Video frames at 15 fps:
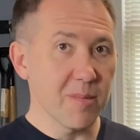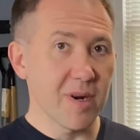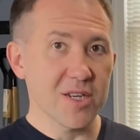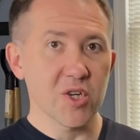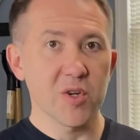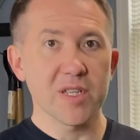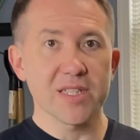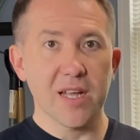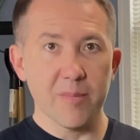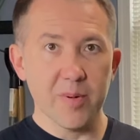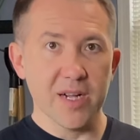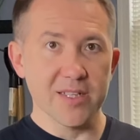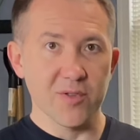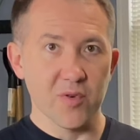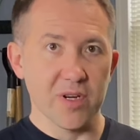большой этап,
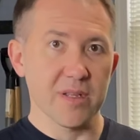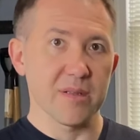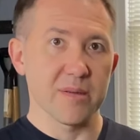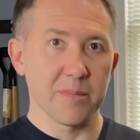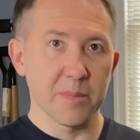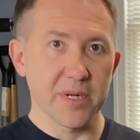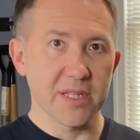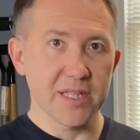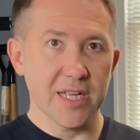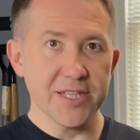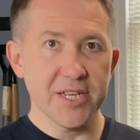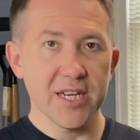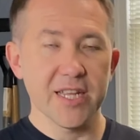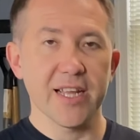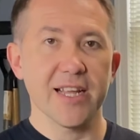который мы
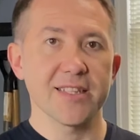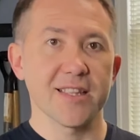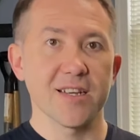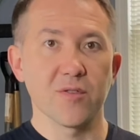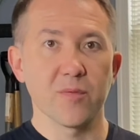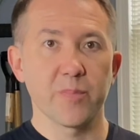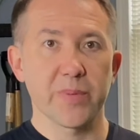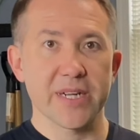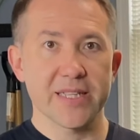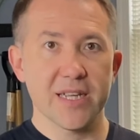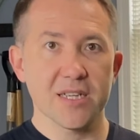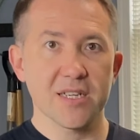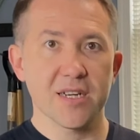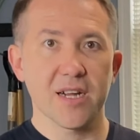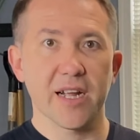начали, это
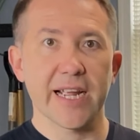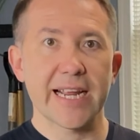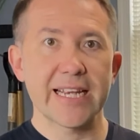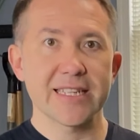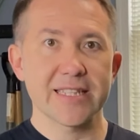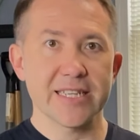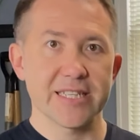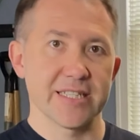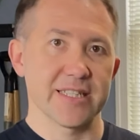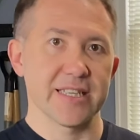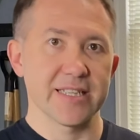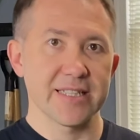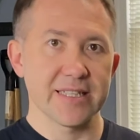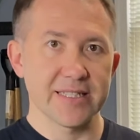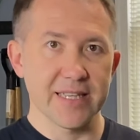протяжка
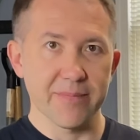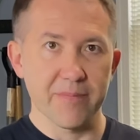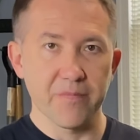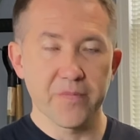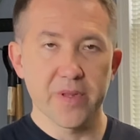электрических систем.